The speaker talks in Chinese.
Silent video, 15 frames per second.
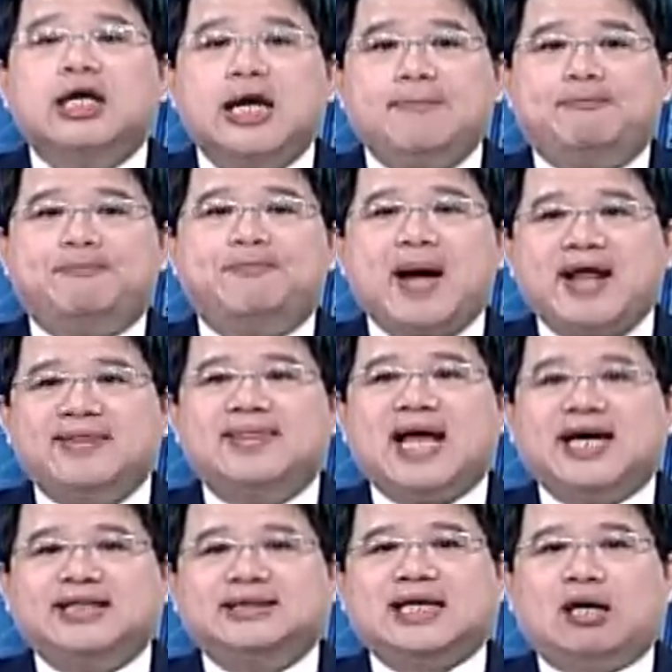一般
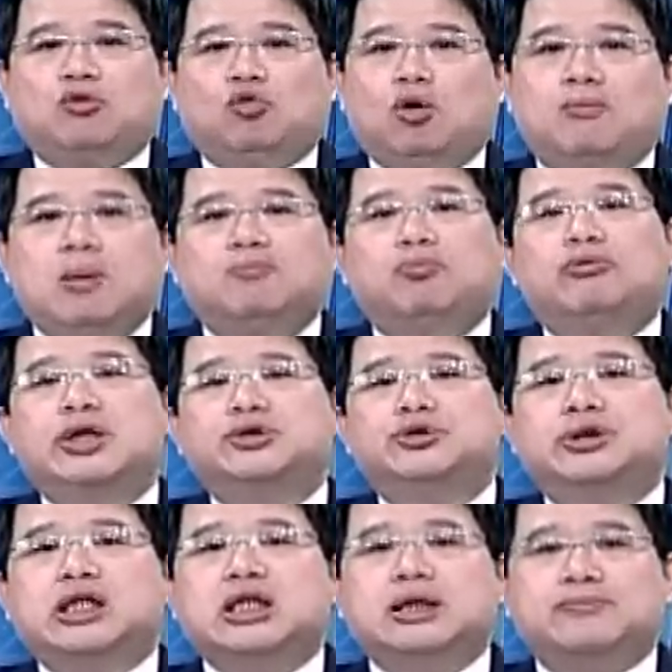来讲我们不会
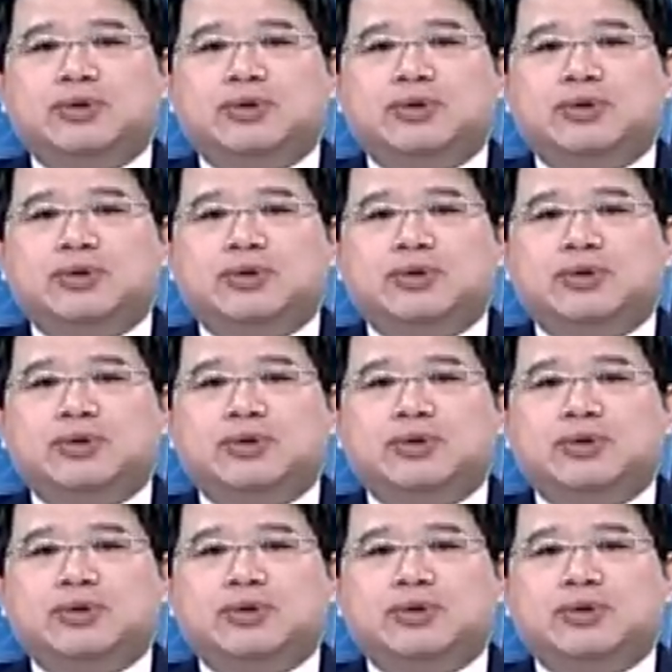去特